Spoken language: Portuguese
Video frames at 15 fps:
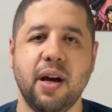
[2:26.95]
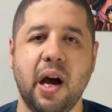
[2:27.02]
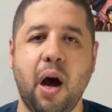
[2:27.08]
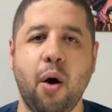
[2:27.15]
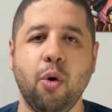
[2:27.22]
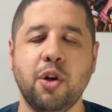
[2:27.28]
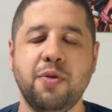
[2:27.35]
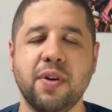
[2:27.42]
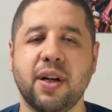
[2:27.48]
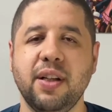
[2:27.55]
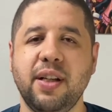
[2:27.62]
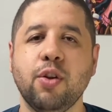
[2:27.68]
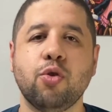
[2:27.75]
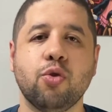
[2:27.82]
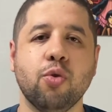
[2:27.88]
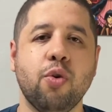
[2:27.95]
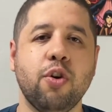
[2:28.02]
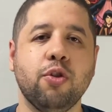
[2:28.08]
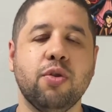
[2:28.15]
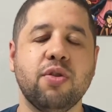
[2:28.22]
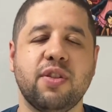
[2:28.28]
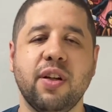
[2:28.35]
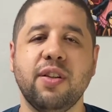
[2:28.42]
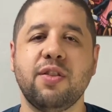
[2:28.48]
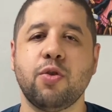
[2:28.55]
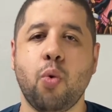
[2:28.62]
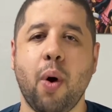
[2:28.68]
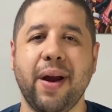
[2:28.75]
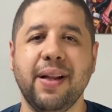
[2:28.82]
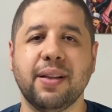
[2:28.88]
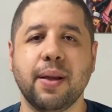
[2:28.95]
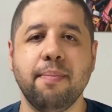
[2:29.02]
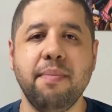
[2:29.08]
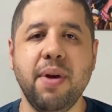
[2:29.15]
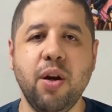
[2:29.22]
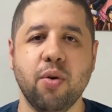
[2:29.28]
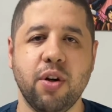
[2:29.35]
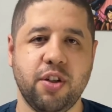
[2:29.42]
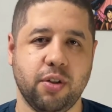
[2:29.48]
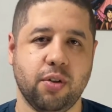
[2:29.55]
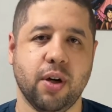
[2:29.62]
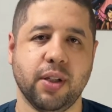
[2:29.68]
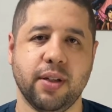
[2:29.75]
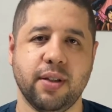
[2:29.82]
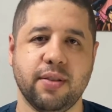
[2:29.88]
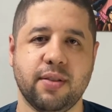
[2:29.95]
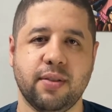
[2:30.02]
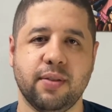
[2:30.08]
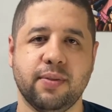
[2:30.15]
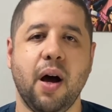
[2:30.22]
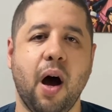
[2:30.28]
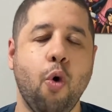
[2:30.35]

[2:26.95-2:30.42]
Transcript: algo que fica ali em torno de 240 milhões de dólares.